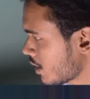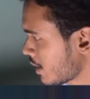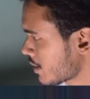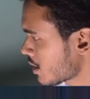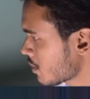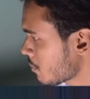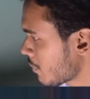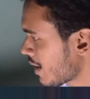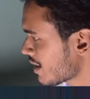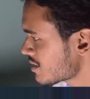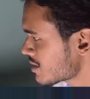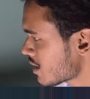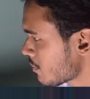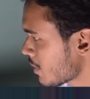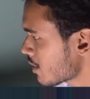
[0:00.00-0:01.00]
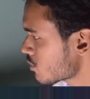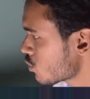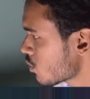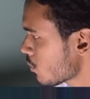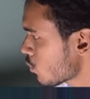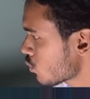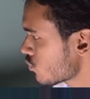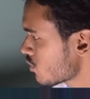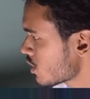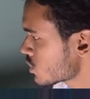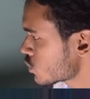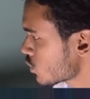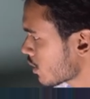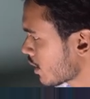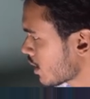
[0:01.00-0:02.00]
এটার প্রাইসটা মাত্র
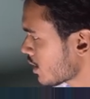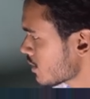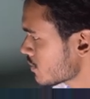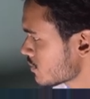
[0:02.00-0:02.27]
বত্রিশশো টাকা